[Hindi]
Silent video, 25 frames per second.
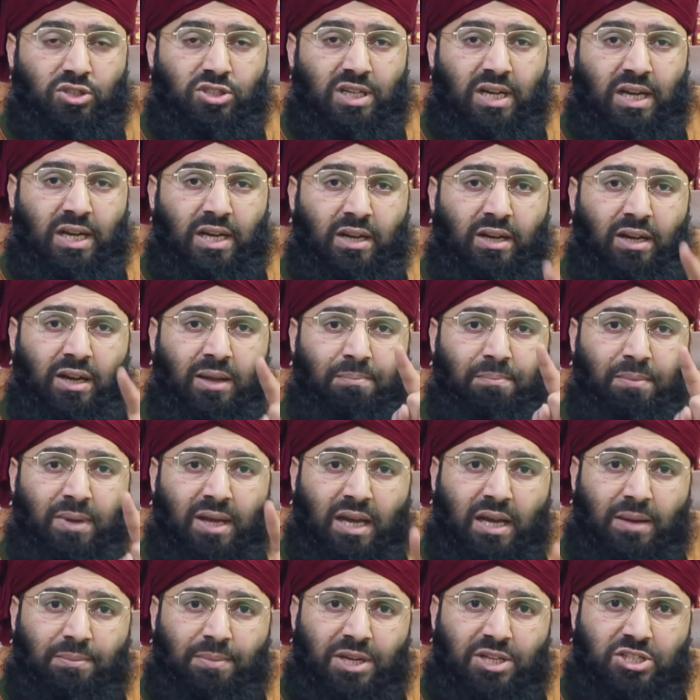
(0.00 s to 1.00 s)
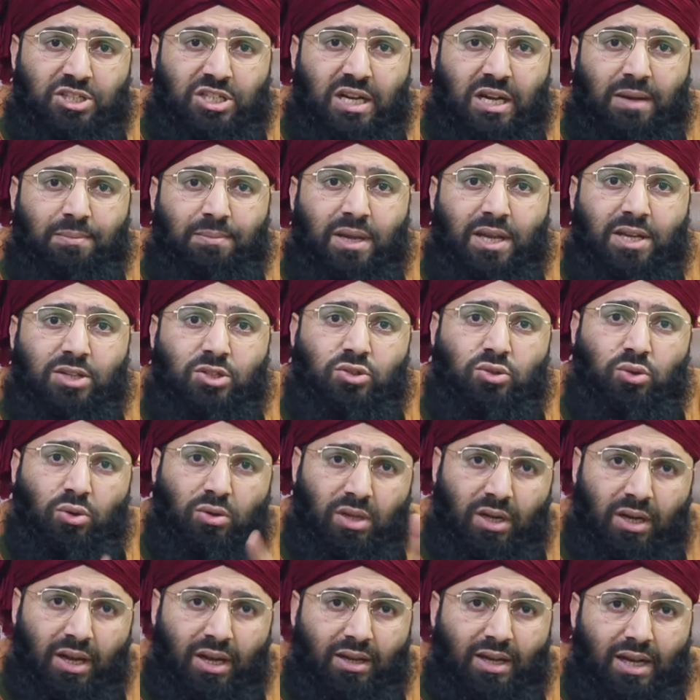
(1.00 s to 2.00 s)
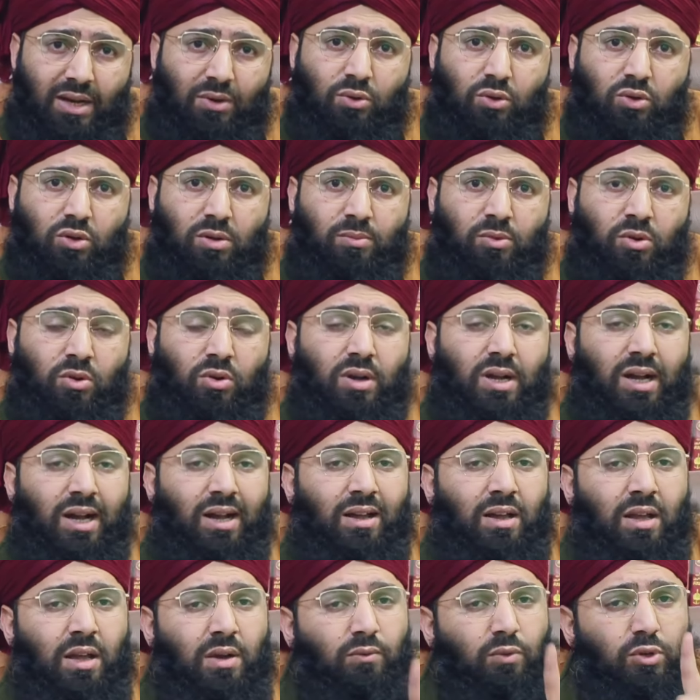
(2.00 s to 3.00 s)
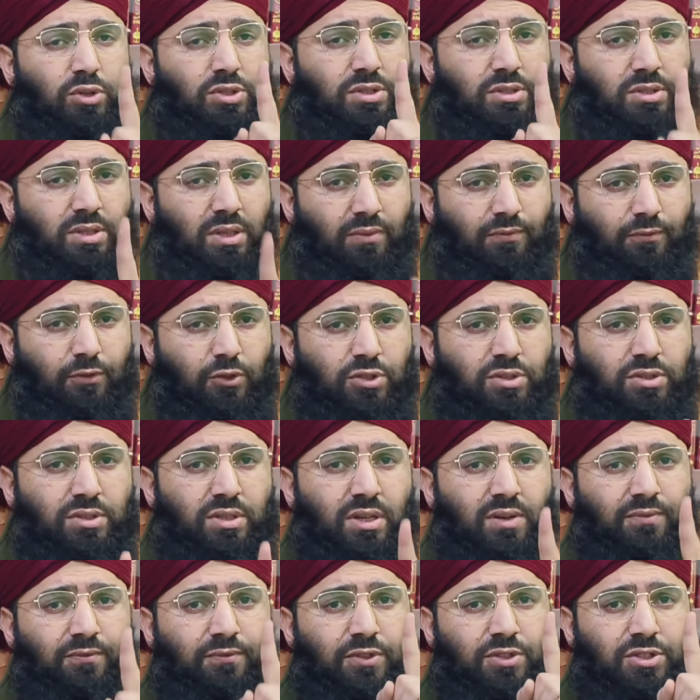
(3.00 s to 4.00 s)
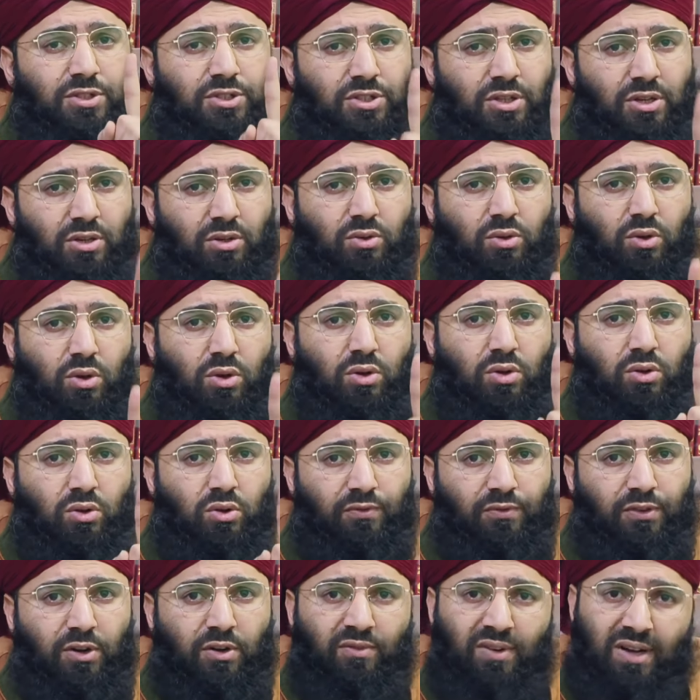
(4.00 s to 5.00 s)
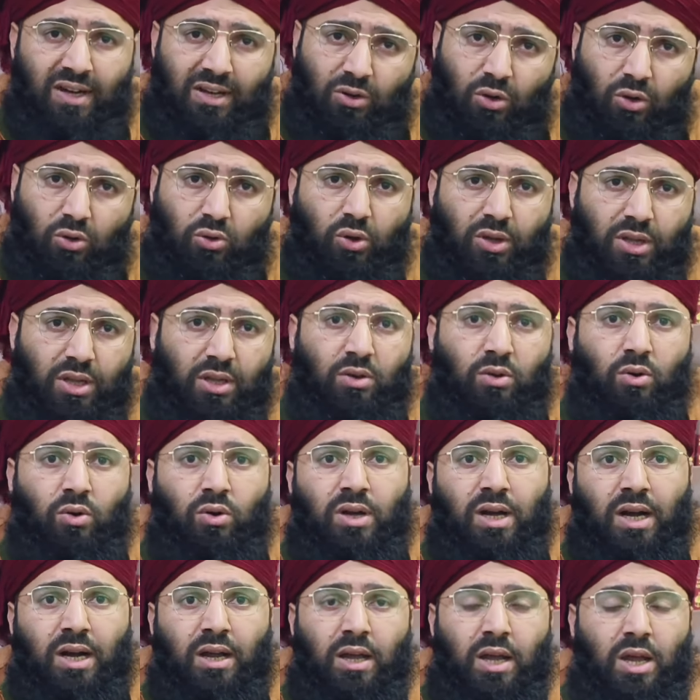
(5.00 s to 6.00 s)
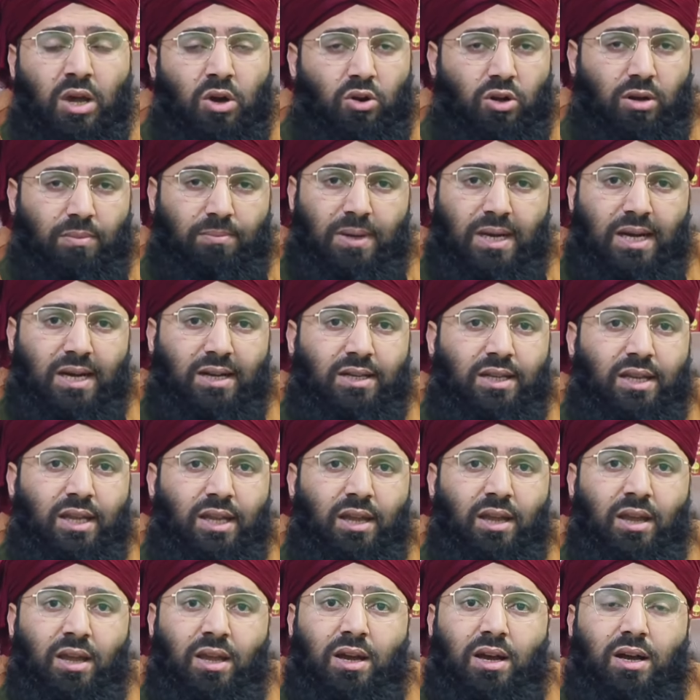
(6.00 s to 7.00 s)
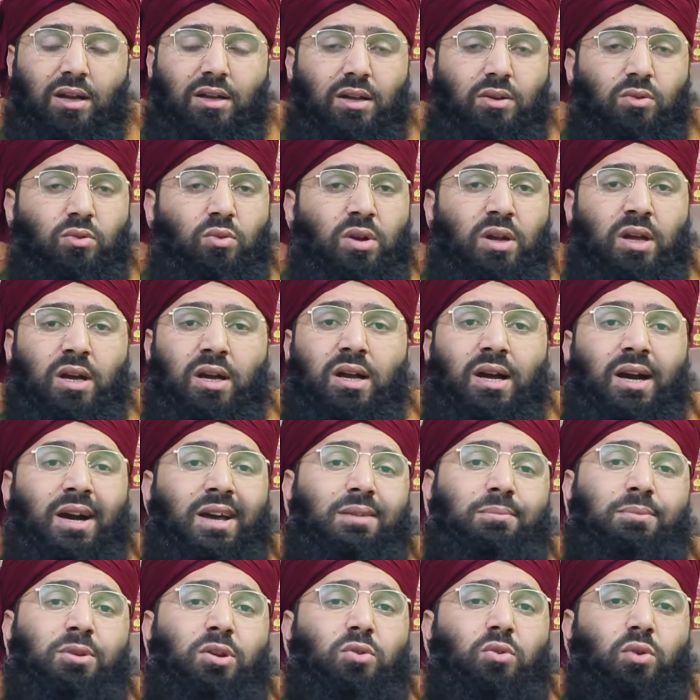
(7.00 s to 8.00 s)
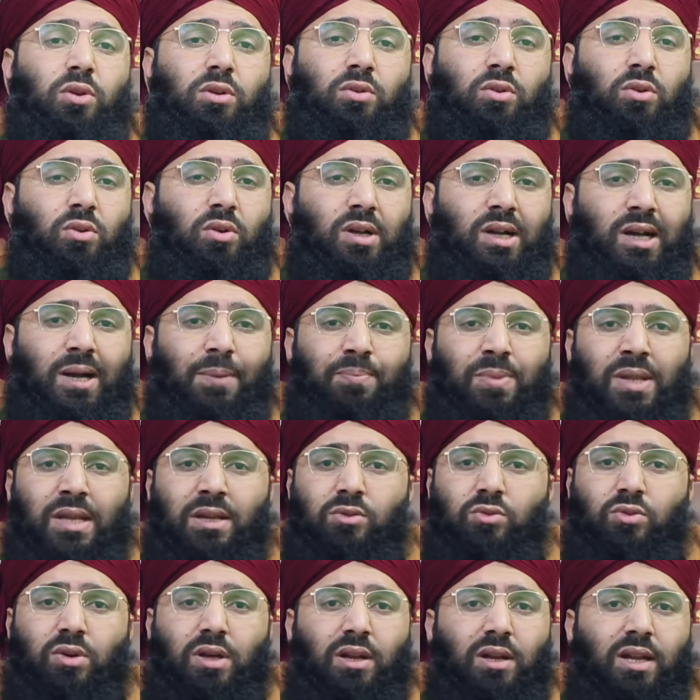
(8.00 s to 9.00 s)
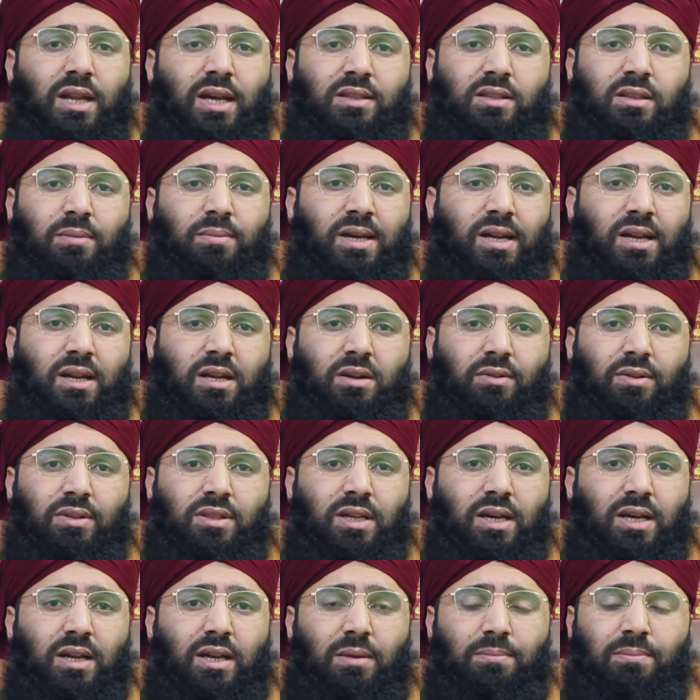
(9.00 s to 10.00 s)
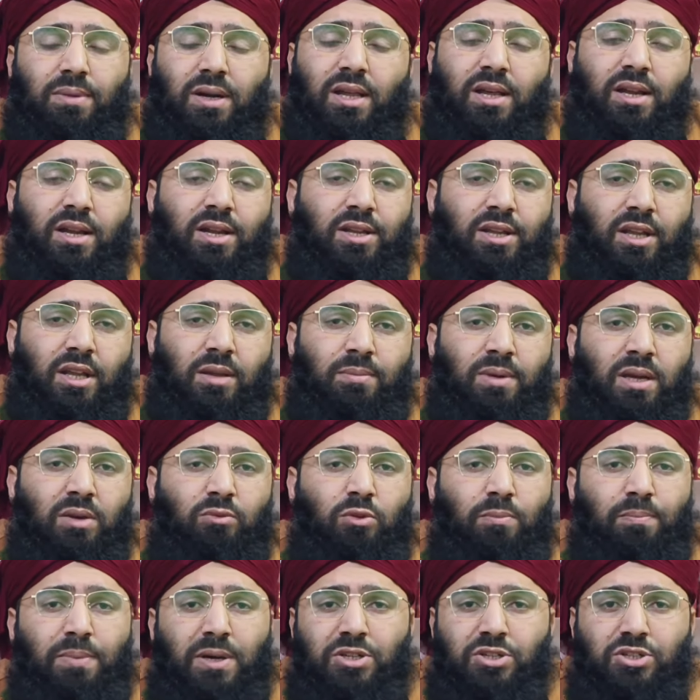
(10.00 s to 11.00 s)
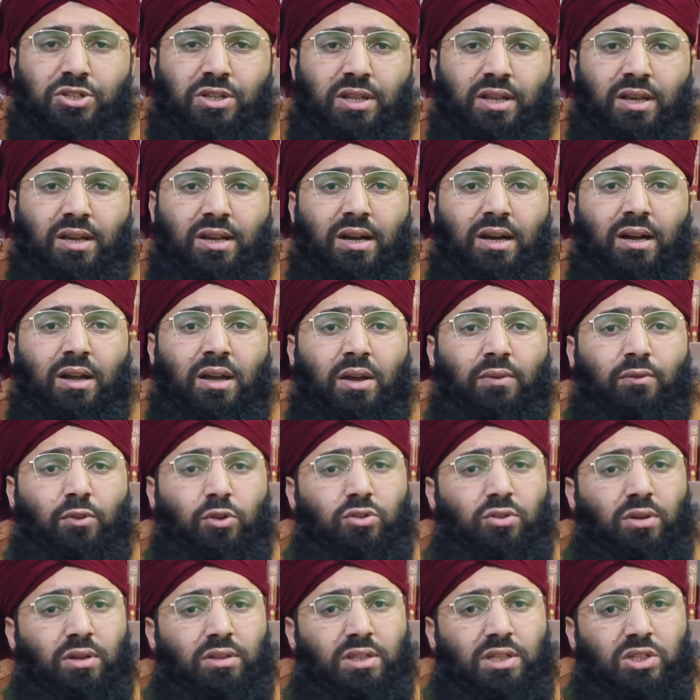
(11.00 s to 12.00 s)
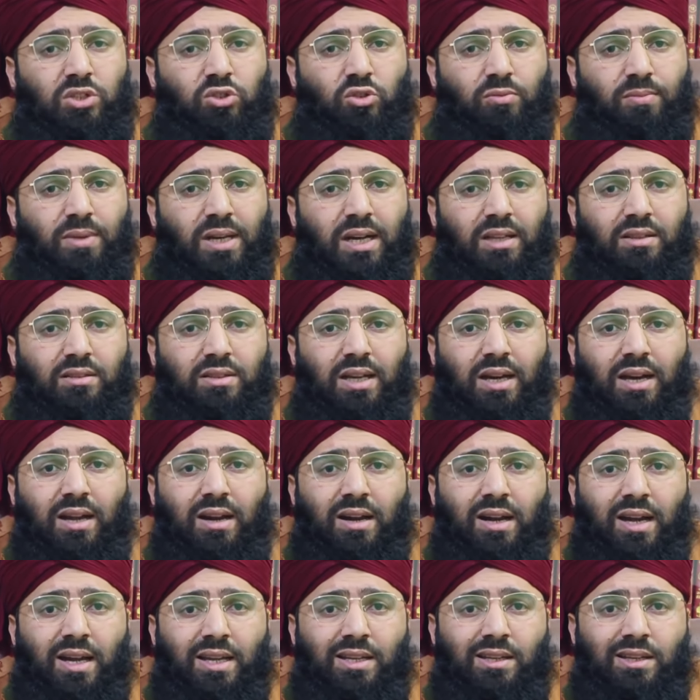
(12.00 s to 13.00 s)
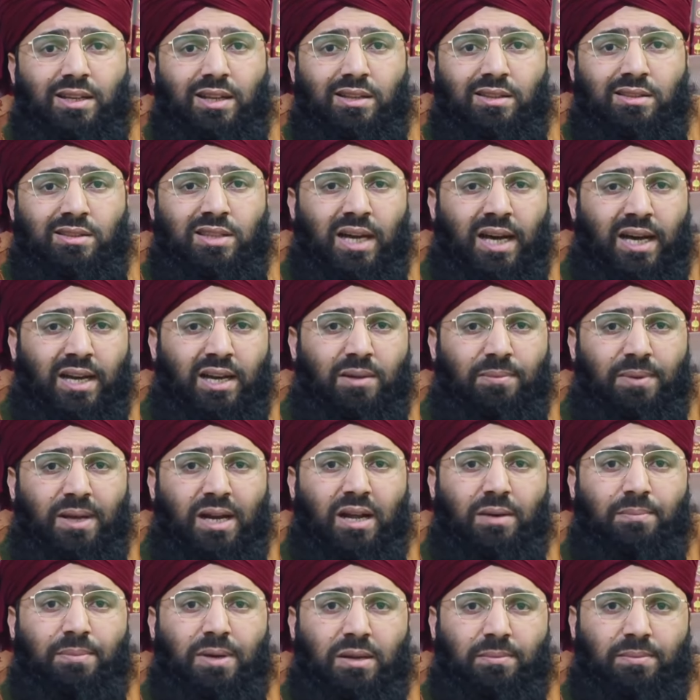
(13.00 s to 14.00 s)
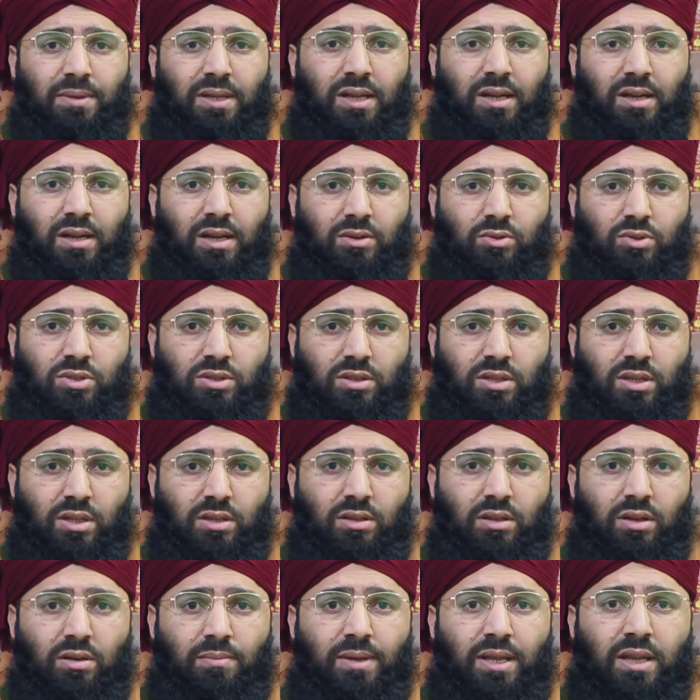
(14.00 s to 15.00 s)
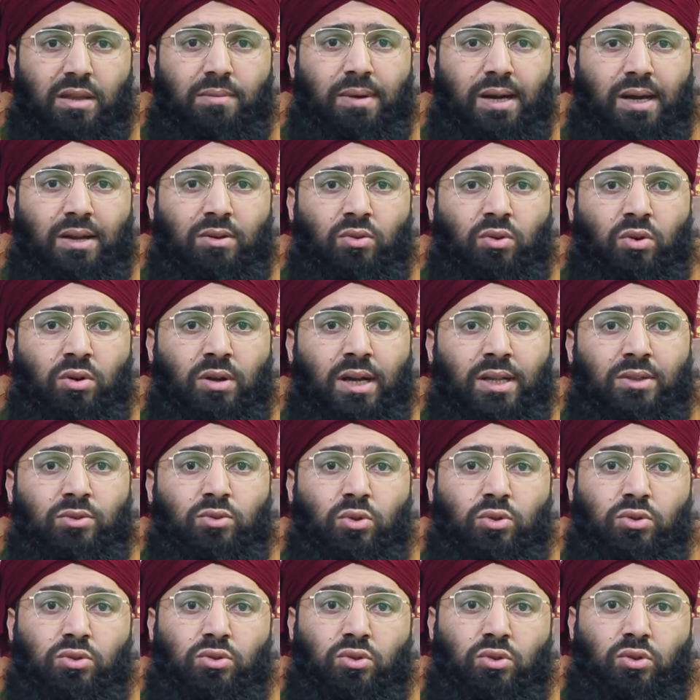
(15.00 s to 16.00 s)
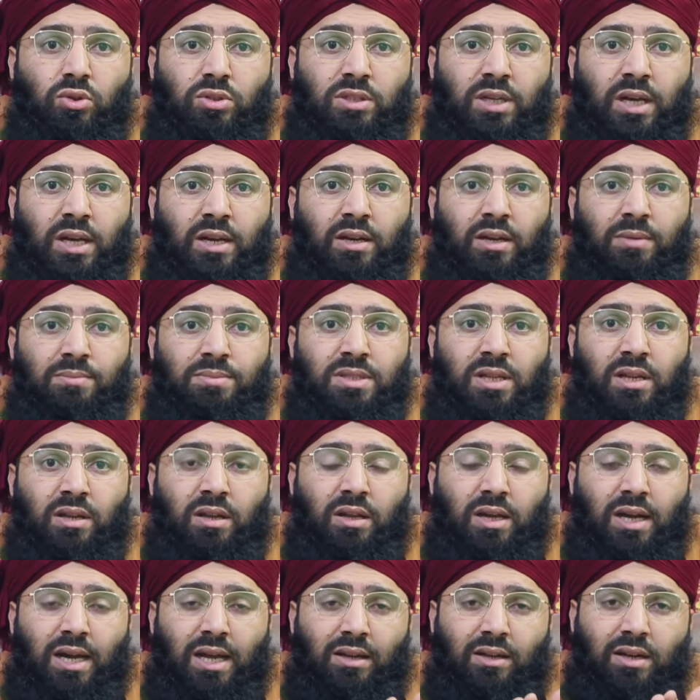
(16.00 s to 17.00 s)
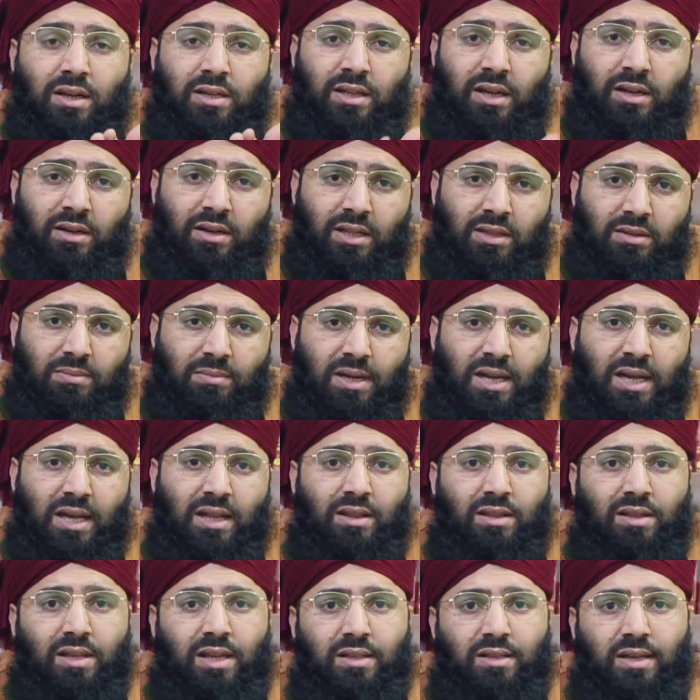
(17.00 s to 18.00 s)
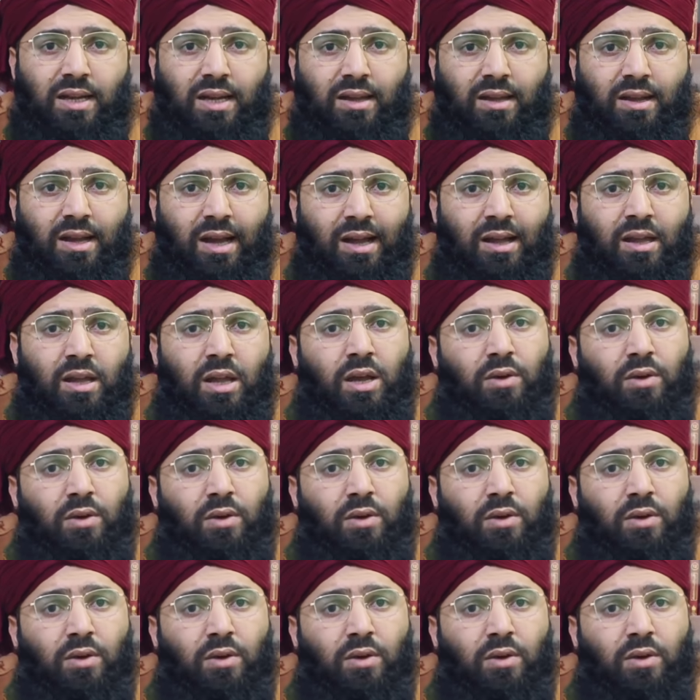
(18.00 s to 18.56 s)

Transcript: जो जहन्नम में हमेशा हमें झुकने का हुक्म होगा वो सिर्फ और सिर्फ शिरक और कुफर वालों को ही होगा और बाकी अगर गुनागार भी कोई होगा तो अल्लाह तबारक वाल बड़ा रहीम है वो बख्श देगा वो जो हदीसों में आता राई के दाने बराबर भी अगर उसके दिल में ईमान होगा तो उसको जहन्नम से निकाल कर जन्नत में डाल दिया जाएगा